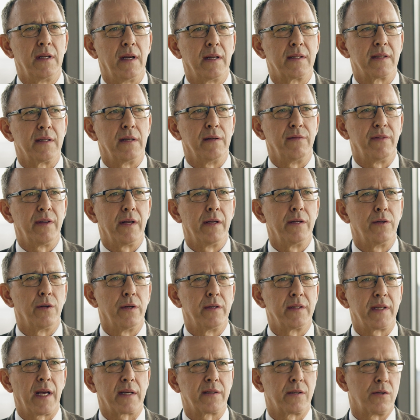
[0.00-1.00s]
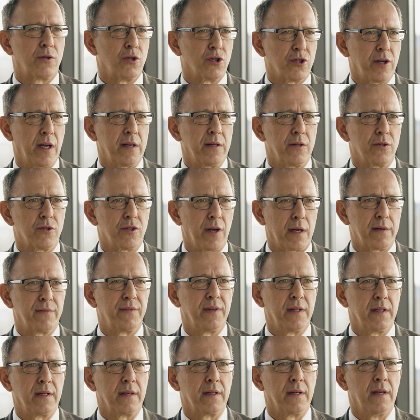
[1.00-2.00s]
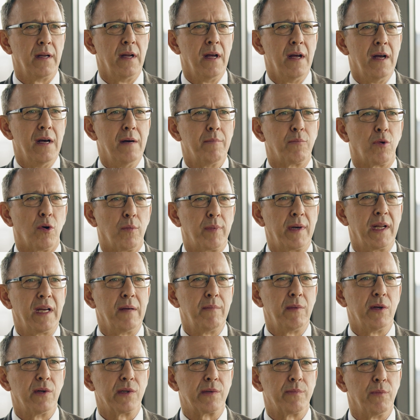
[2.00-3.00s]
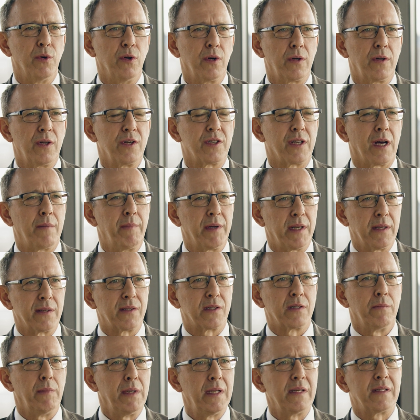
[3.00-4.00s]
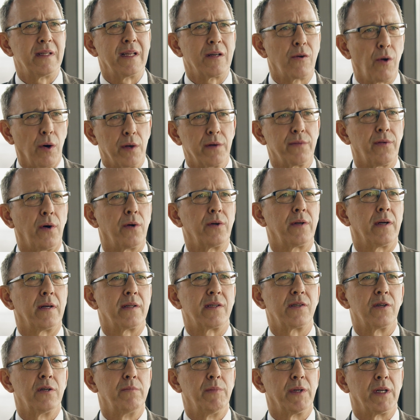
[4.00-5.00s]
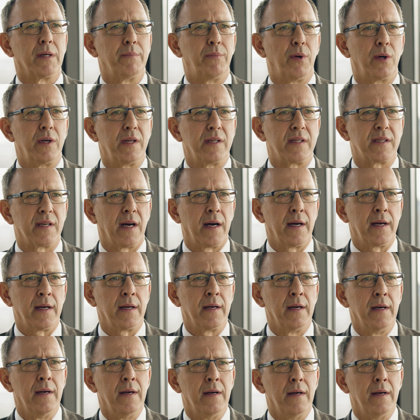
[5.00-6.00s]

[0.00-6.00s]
die jetzt in vielen sächsischen Städten stattfinden, problemlos möglich. Damit ist zumindest die Konfrontation mit der Polizei